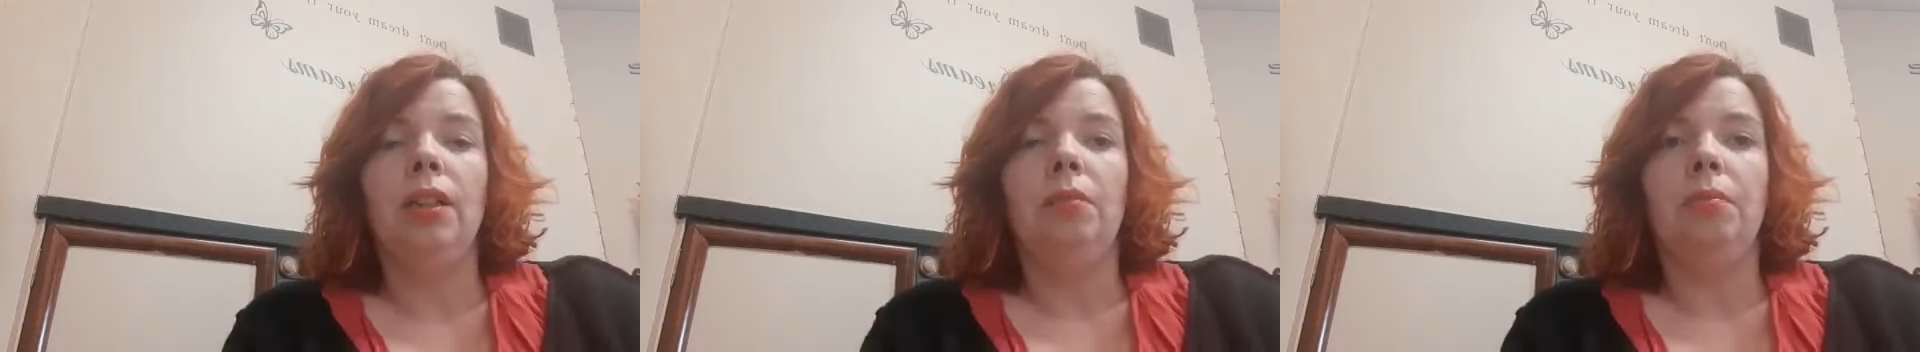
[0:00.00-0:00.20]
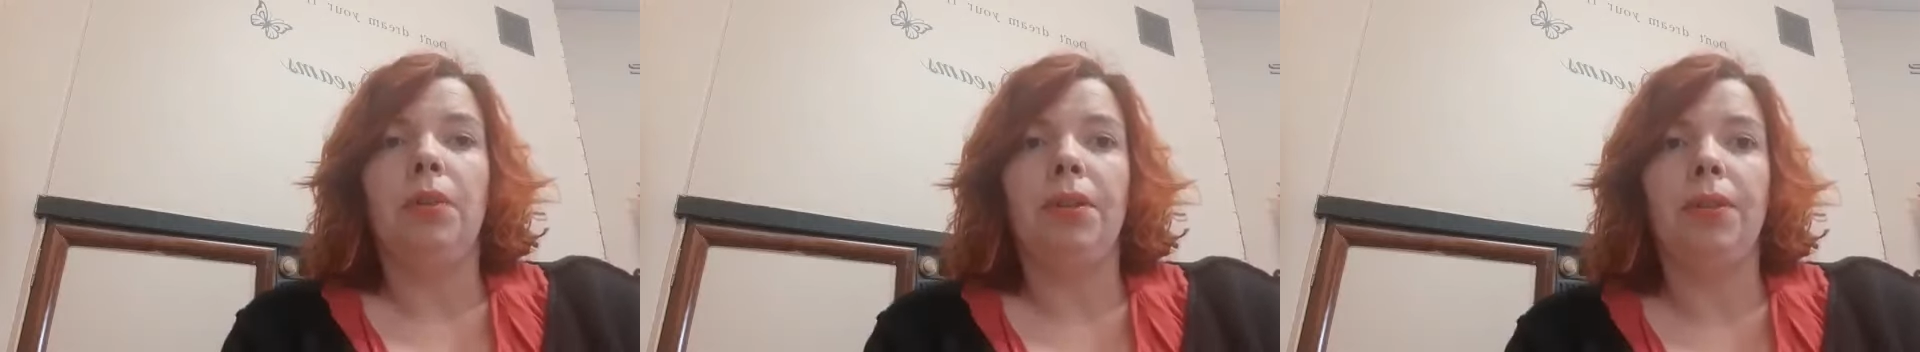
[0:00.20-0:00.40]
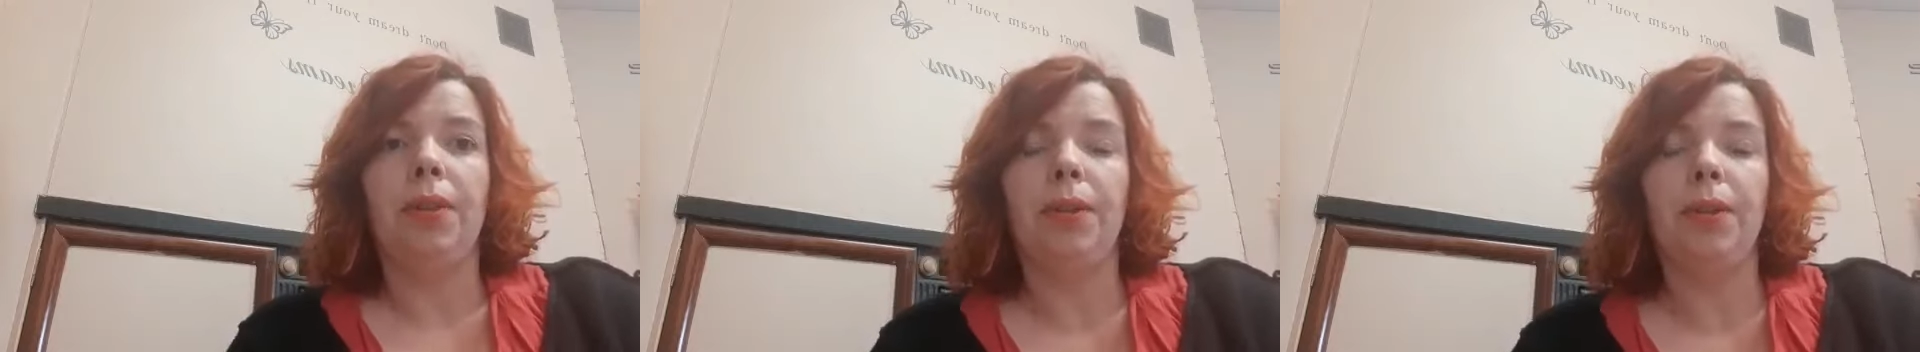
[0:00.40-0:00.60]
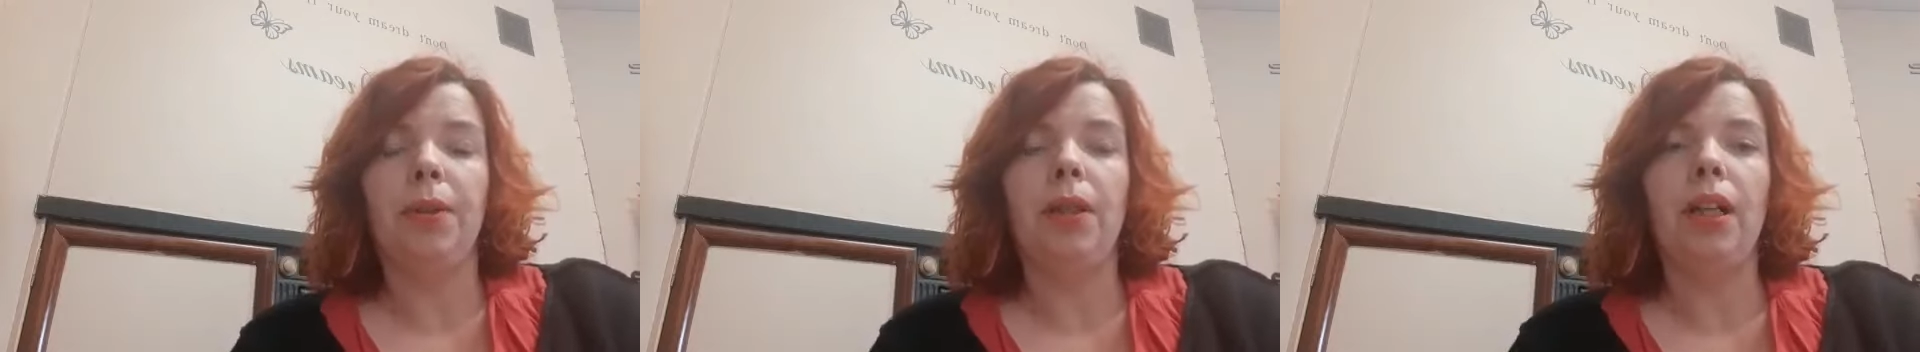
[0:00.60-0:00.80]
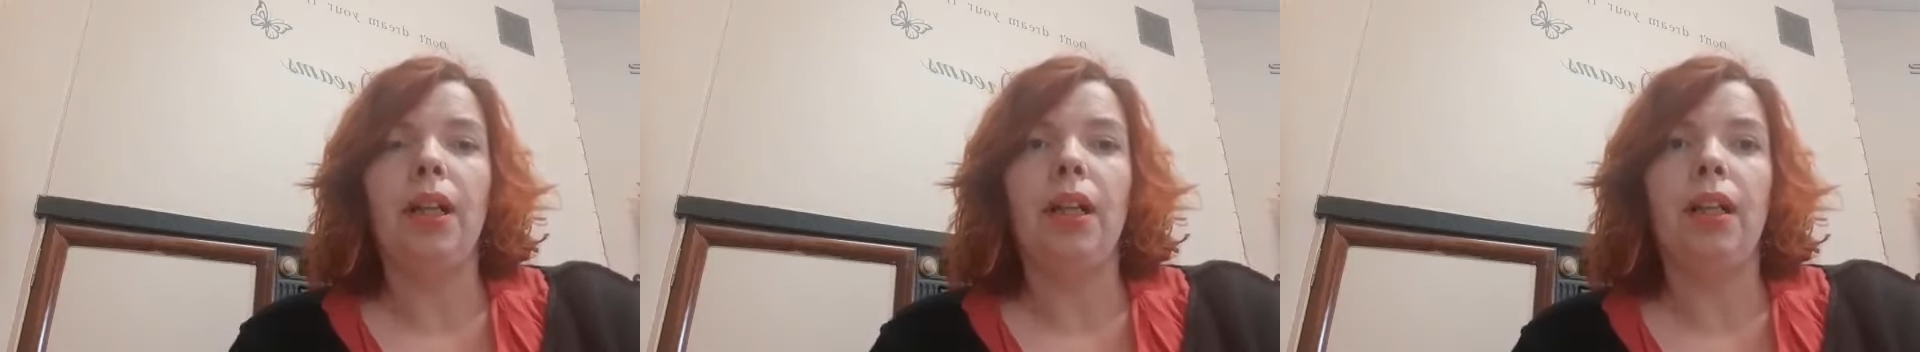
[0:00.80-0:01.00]
me cedió
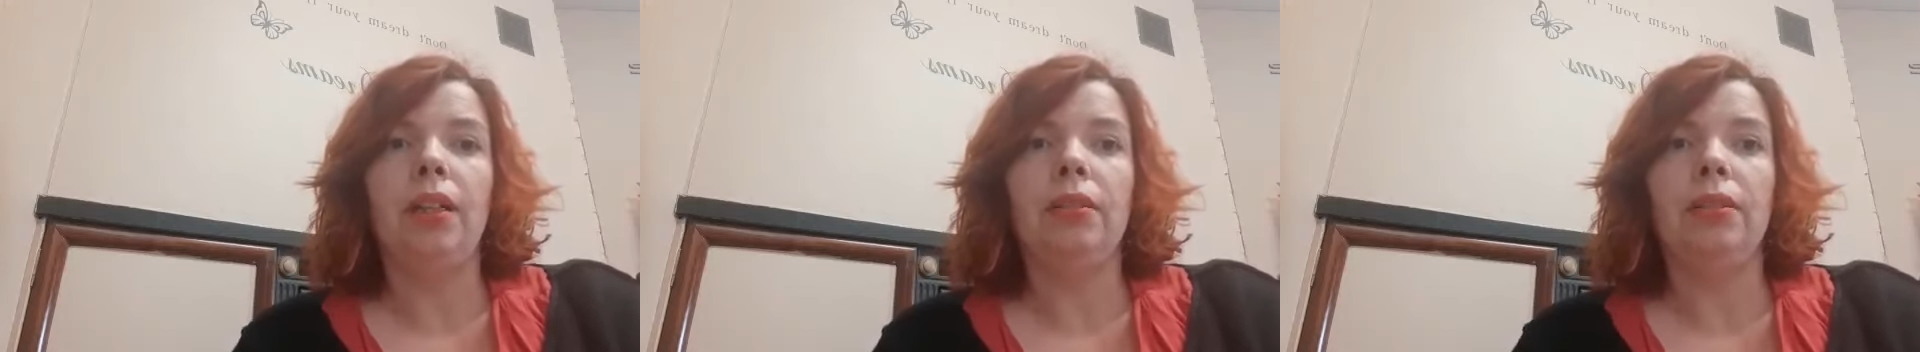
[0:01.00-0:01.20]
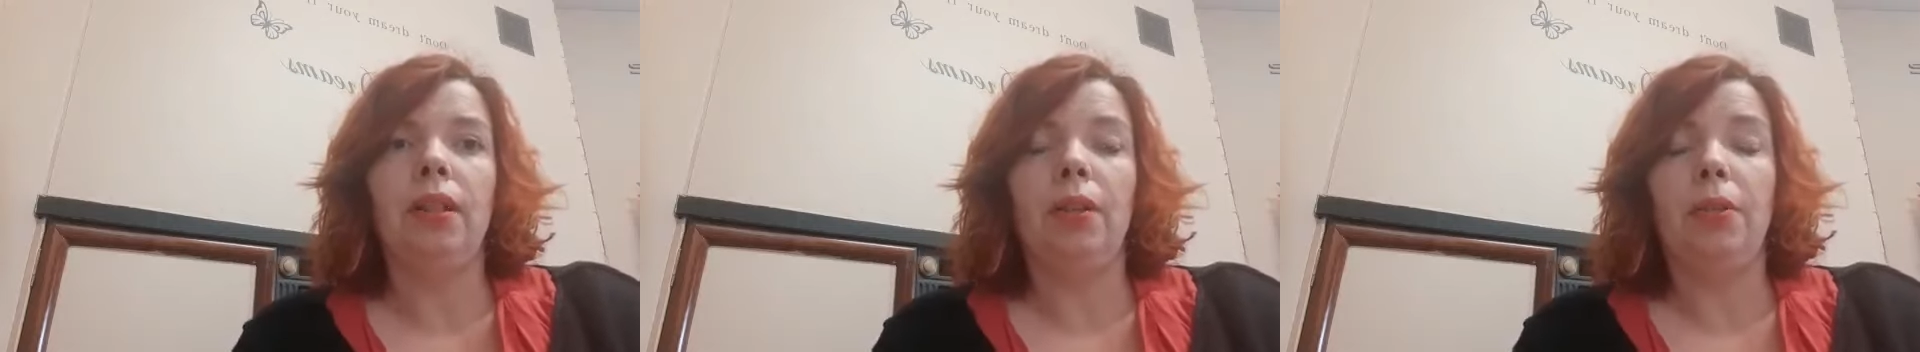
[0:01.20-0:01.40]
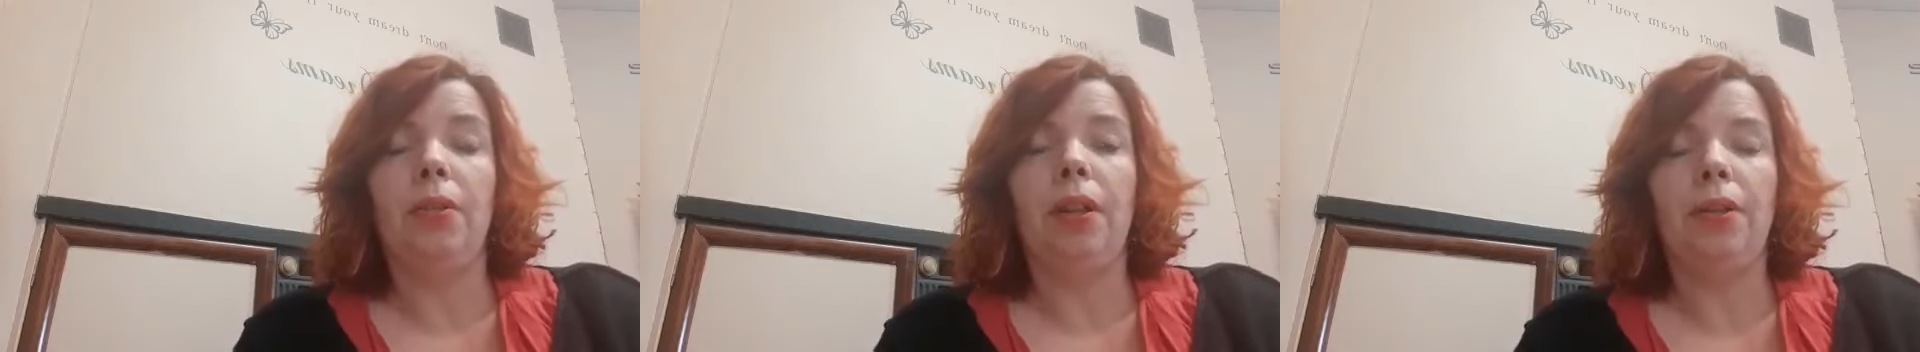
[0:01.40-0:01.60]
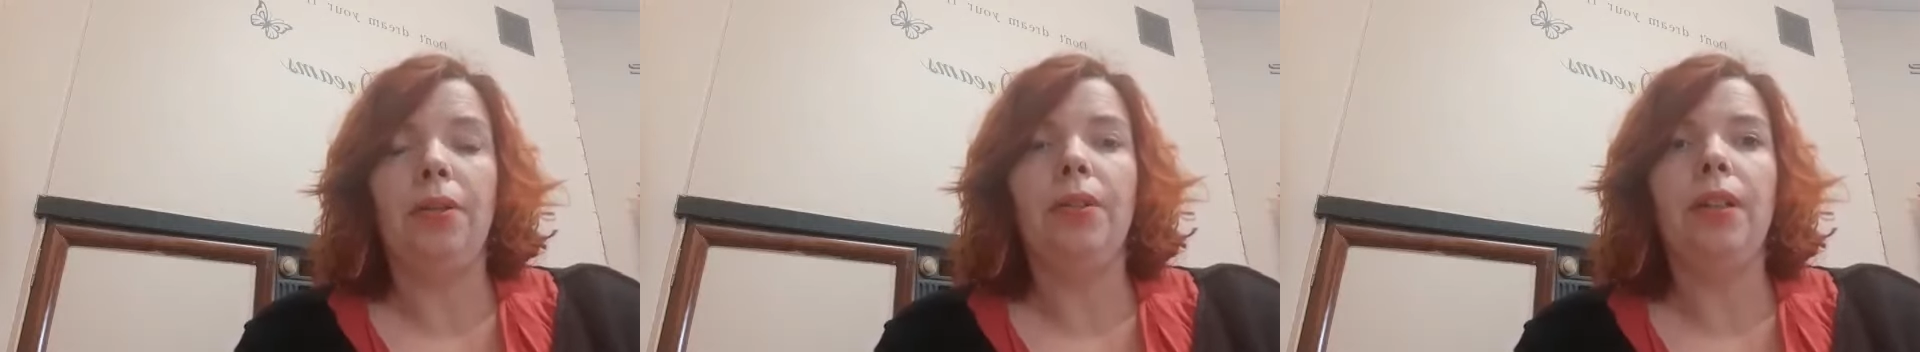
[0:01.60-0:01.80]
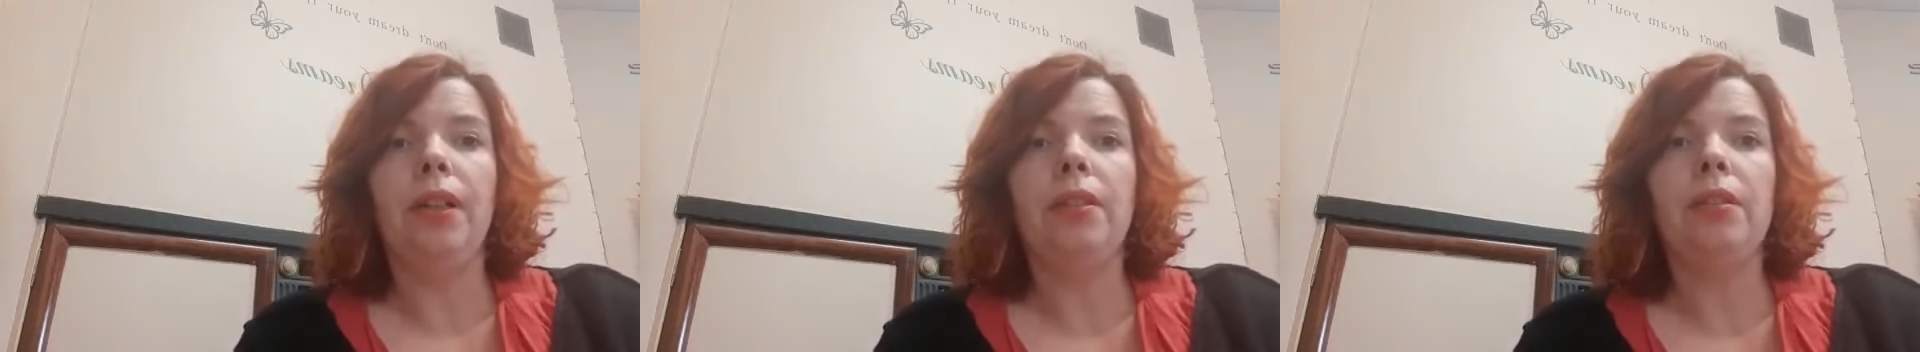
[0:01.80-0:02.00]
la,
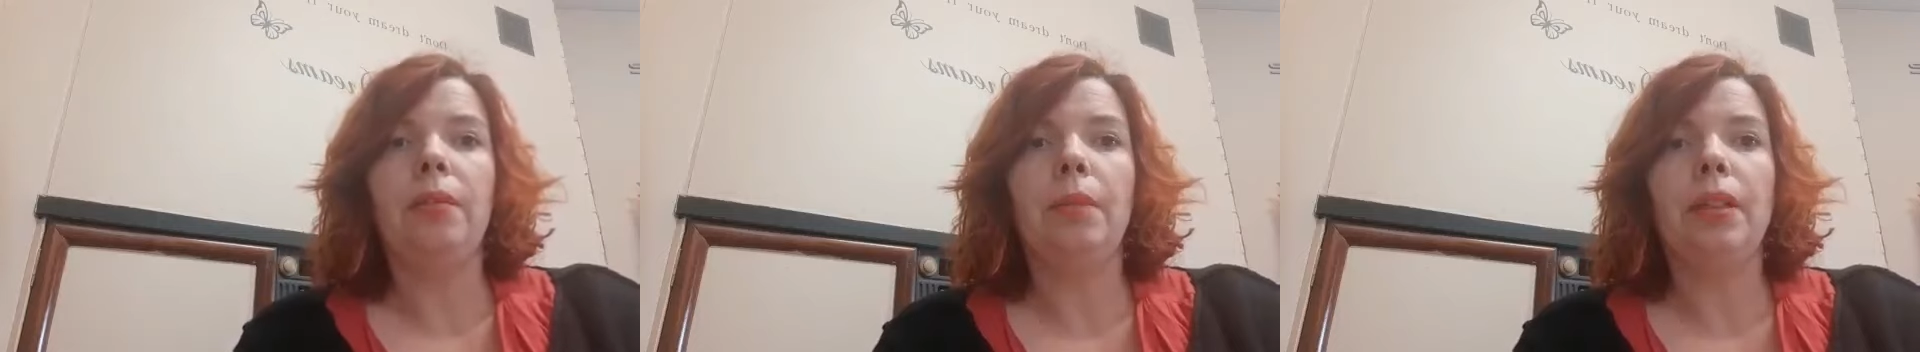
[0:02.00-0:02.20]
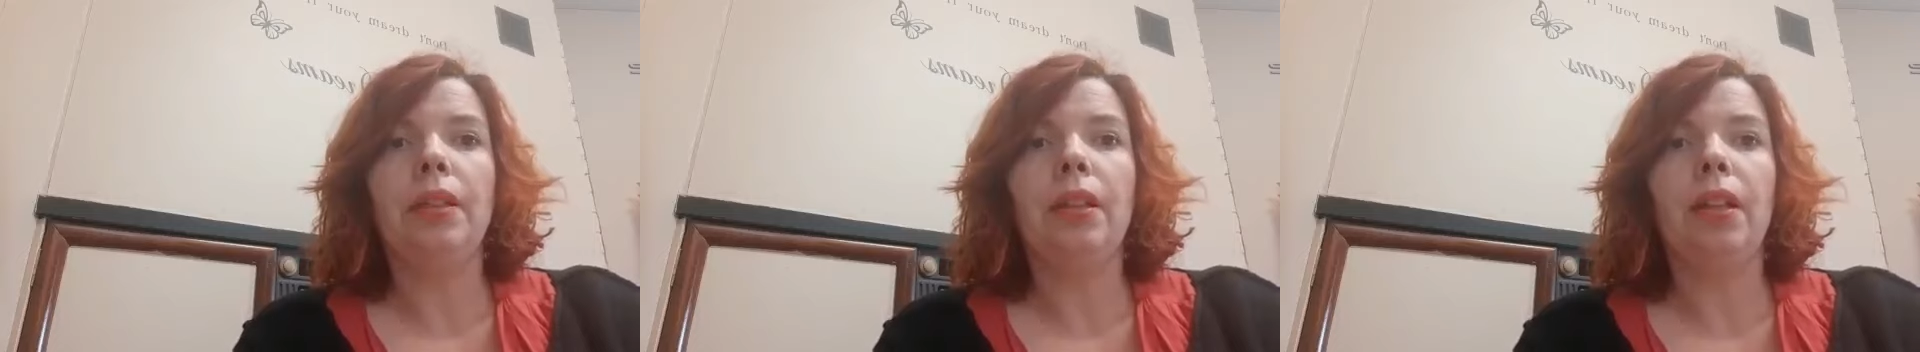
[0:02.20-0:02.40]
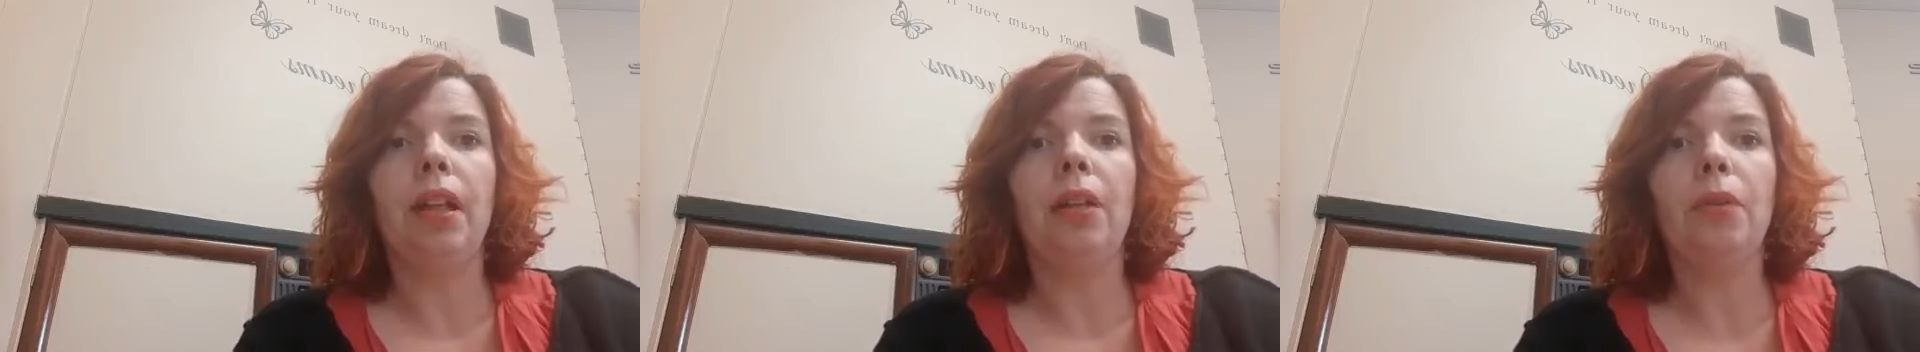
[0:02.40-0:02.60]
donación de leche materna en